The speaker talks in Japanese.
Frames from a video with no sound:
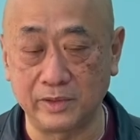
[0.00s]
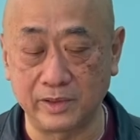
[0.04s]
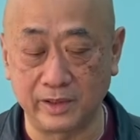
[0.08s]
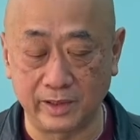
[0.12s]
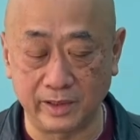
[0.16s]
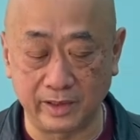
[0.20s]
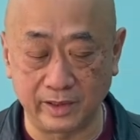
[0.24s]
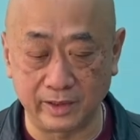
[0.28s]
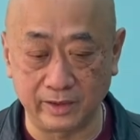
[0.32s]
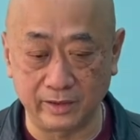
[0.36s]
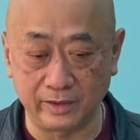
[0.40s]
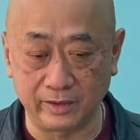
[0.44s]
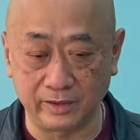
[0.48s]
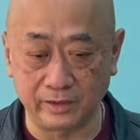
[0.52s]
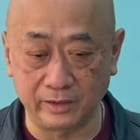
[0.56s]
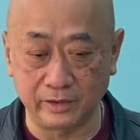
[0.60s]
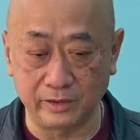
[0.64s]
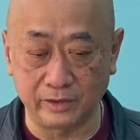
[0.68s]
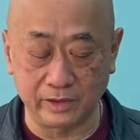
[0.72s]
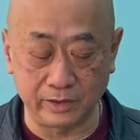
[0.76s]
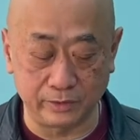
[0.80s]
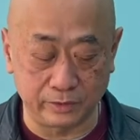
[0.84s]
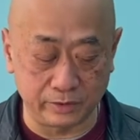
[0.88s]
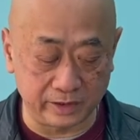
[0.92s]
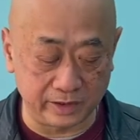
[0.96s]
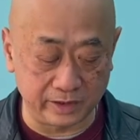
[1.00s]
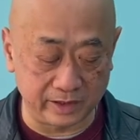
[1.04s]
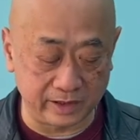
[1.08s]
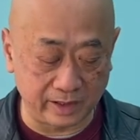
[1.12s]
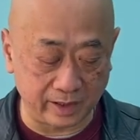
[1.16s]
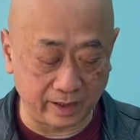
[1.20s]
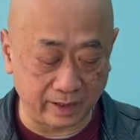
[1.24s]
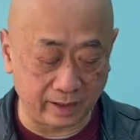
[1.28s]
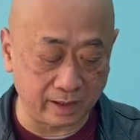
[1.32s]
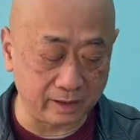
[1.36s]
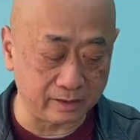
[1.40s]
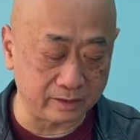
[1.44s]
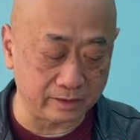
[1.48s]
に有利不利で
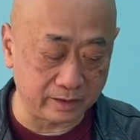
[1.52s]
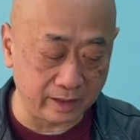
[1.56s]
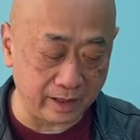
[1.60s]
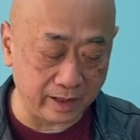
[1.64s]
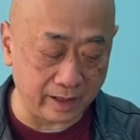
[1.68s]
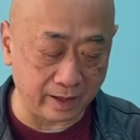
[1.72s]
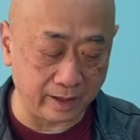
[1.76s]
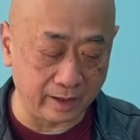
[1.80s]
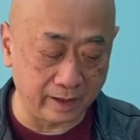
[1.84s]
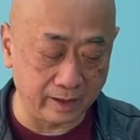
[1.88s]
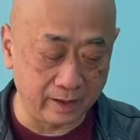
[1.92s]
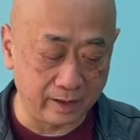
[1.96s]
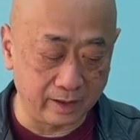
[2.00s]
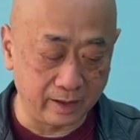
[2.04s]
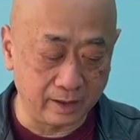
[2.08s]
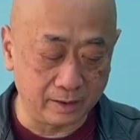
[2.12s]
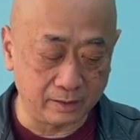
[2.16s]
はなくて、